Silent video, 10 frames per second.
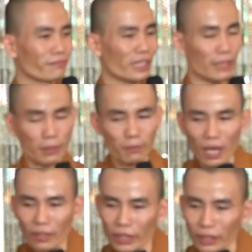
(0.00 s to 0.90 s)
Khi mình
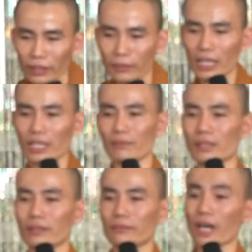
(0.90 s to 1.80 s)
bực với cái người mà làm cho
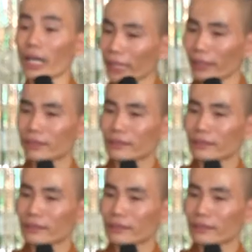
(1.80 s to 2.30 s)
mình bực ấy,